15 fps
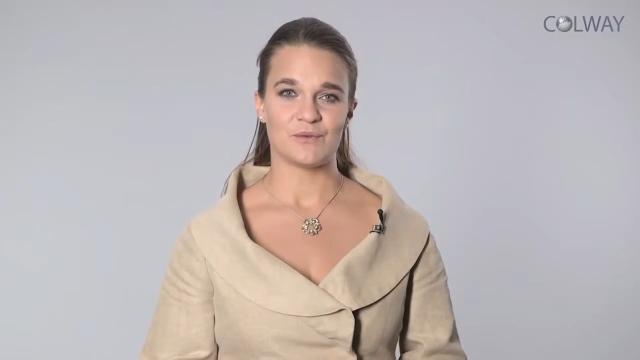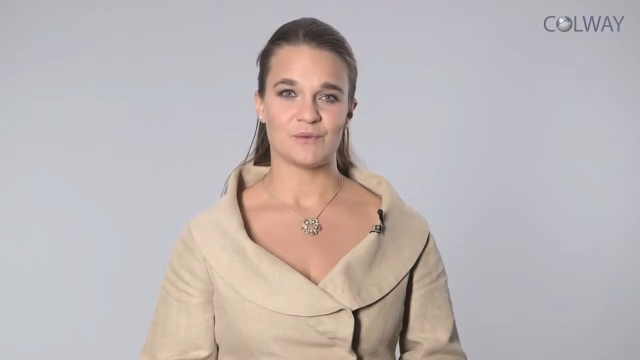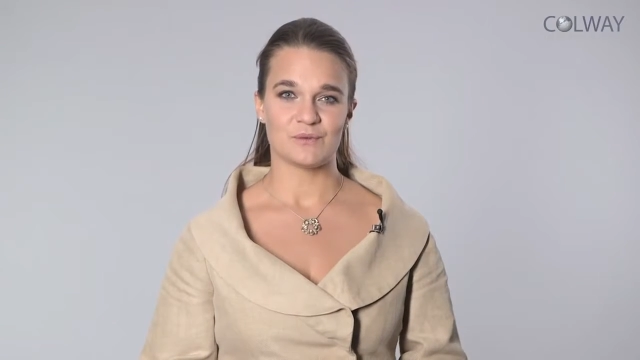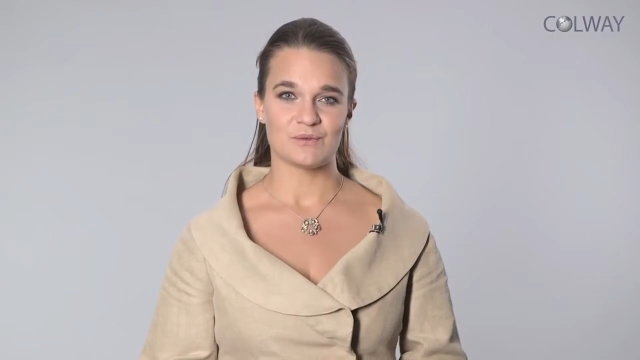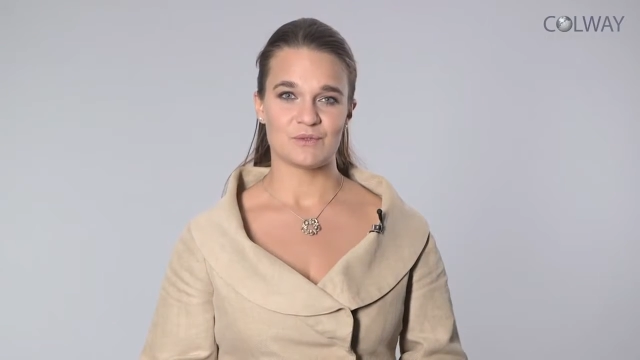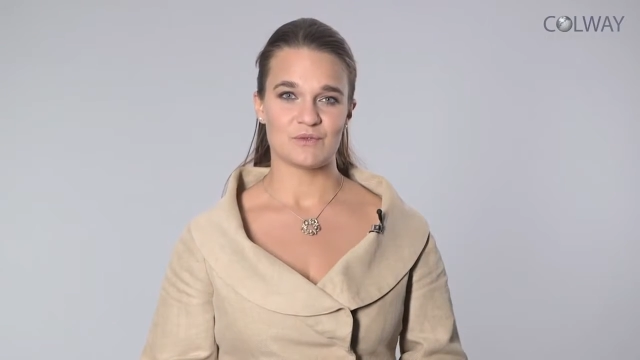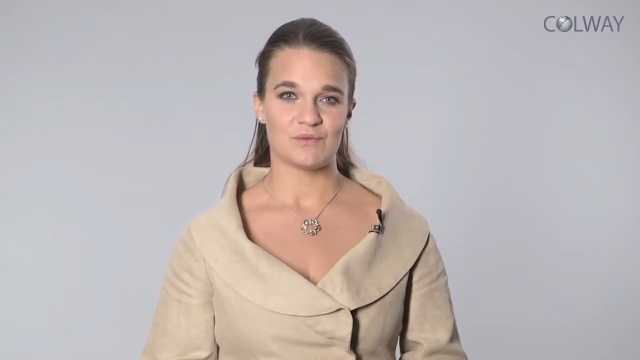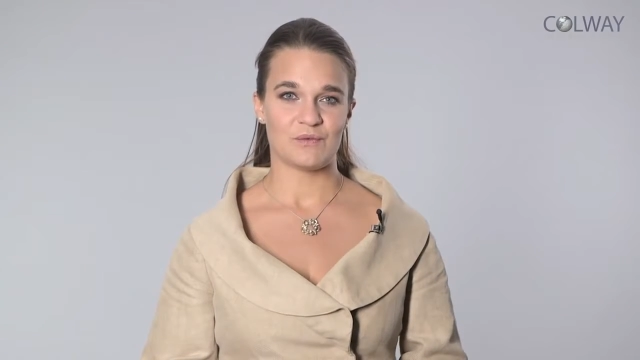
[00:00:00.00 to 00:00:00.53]
für
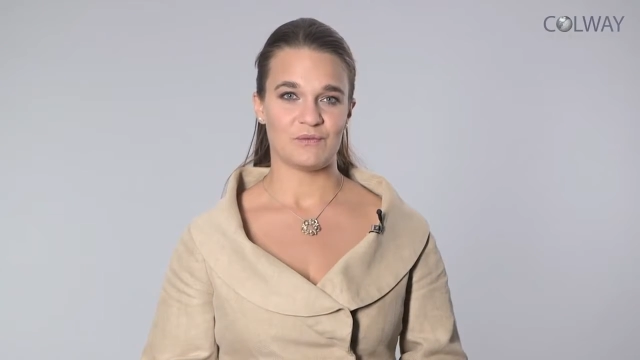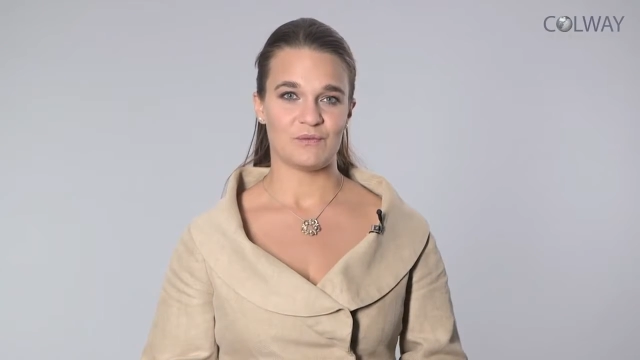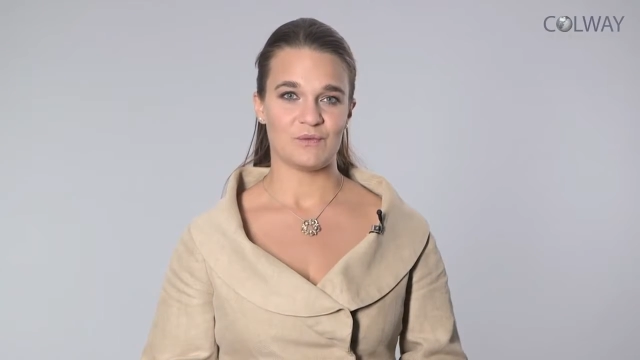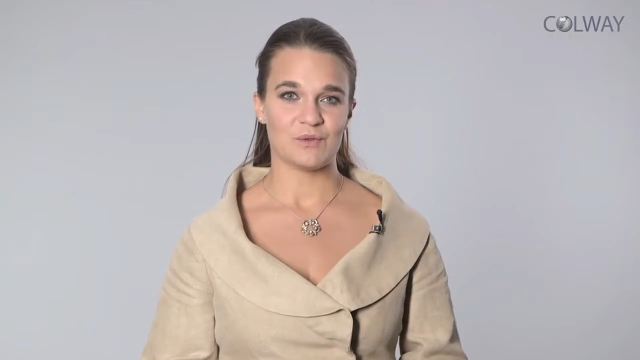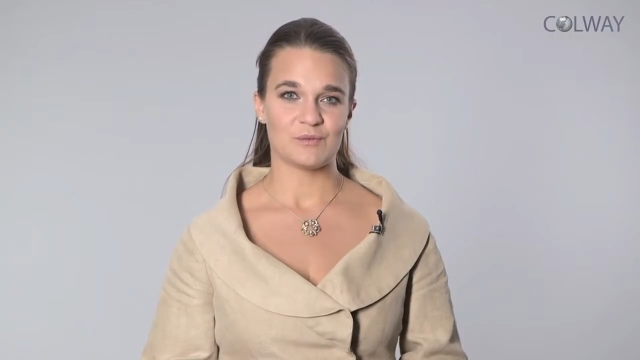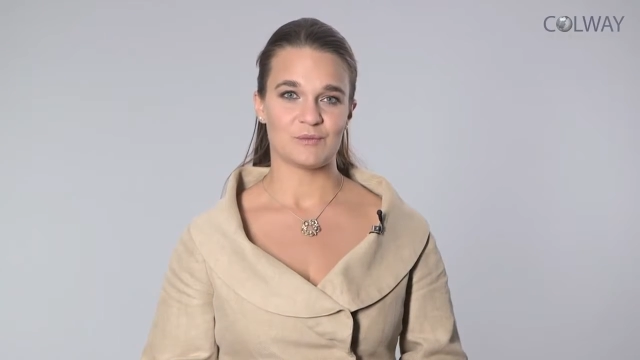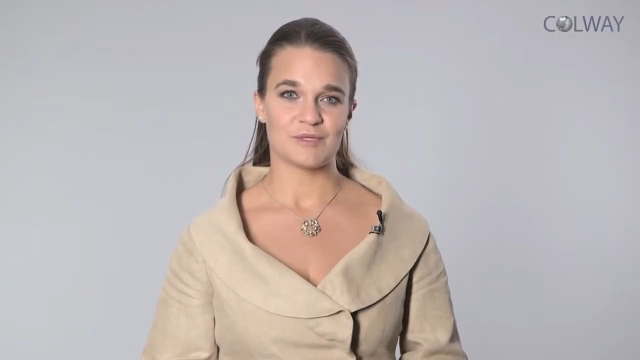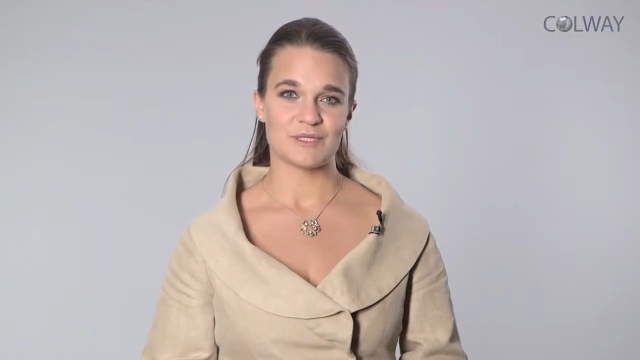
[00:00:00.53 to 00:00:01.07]
uns
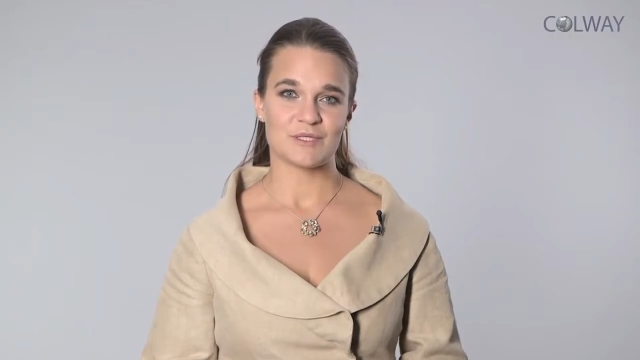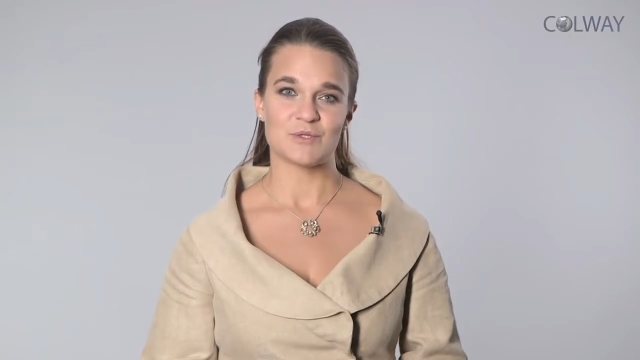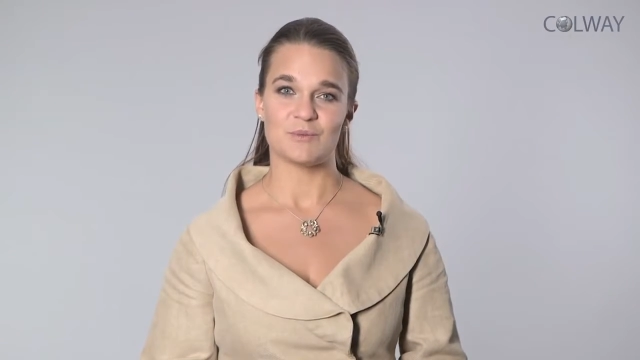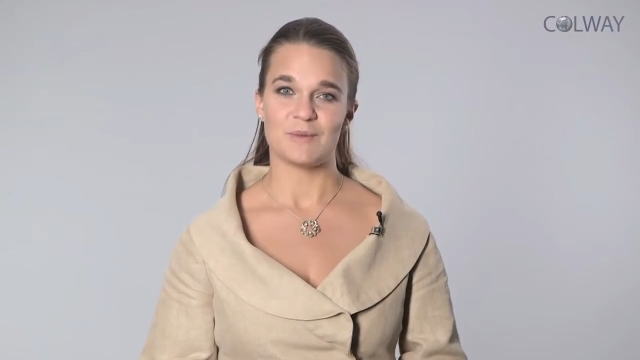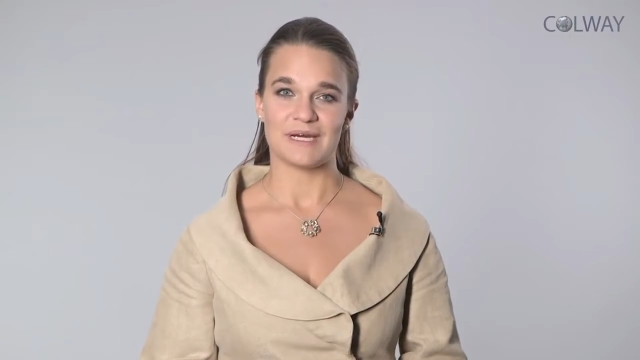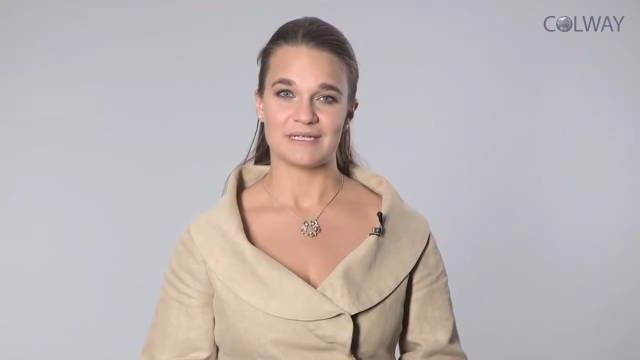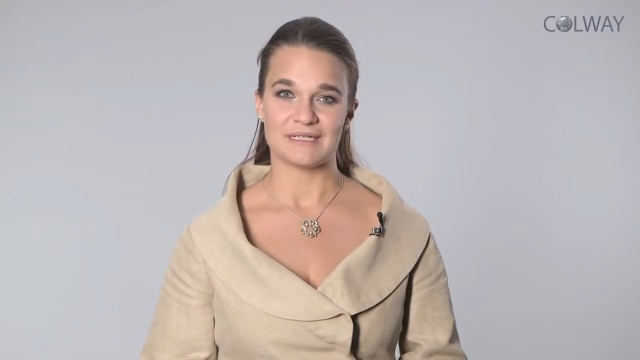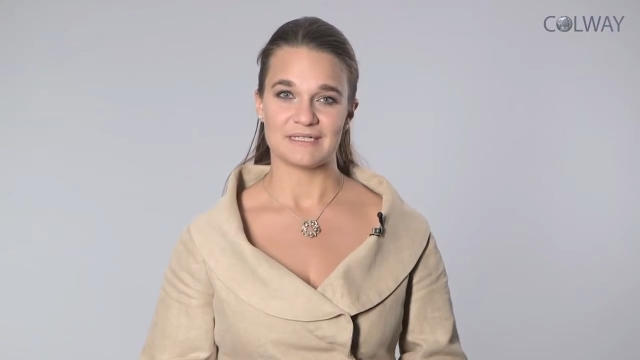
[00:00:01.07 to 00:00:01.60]
verfügbar zu
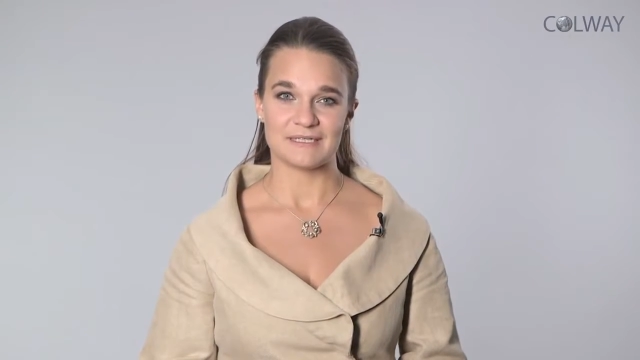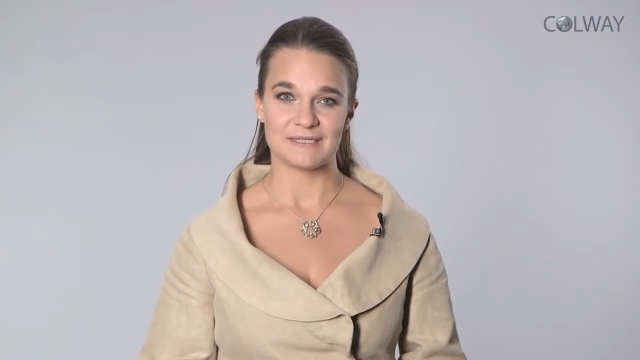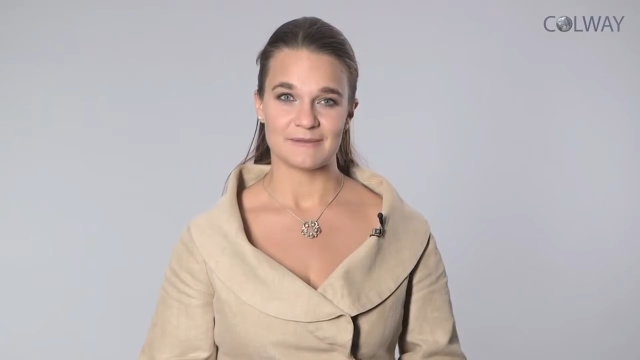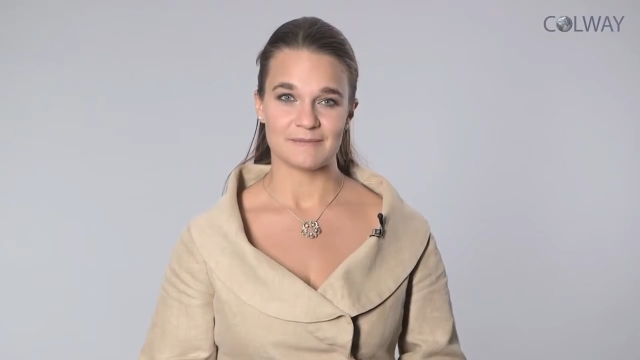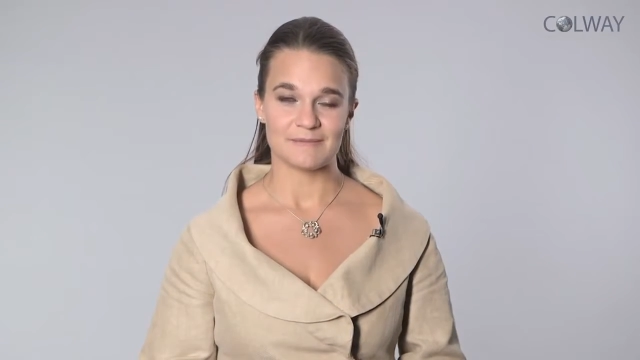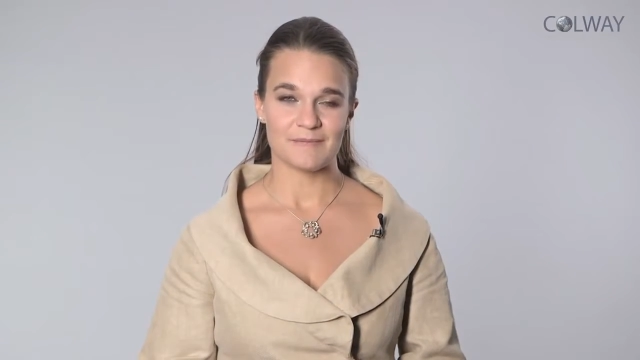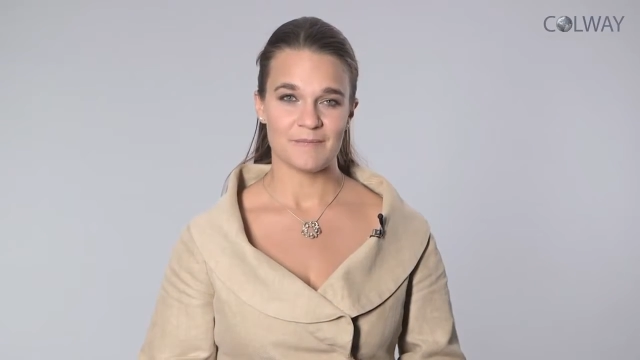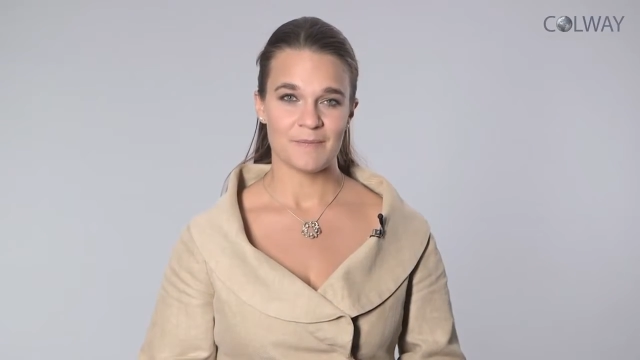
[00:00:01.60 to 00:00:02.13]
machen.